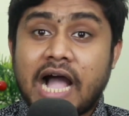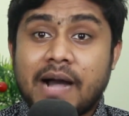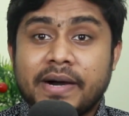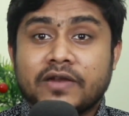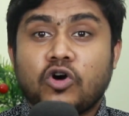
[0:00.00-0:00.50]

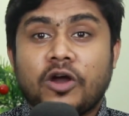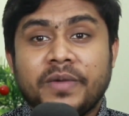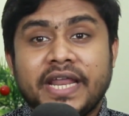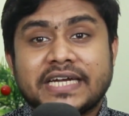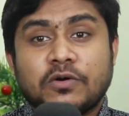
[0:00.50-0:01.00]
আমার
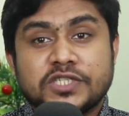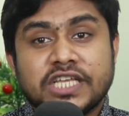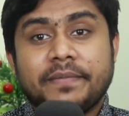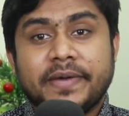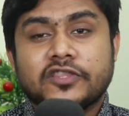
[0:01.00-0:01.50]
কর্মের একটা
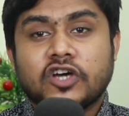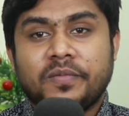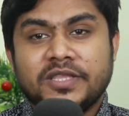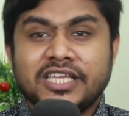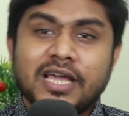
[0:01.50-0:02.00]
অশিলায় বেরোতে
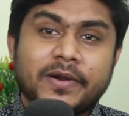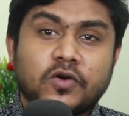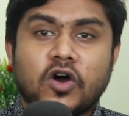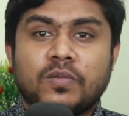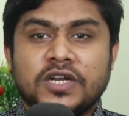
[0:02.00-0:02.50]
হবে তিনি আমার কর্ম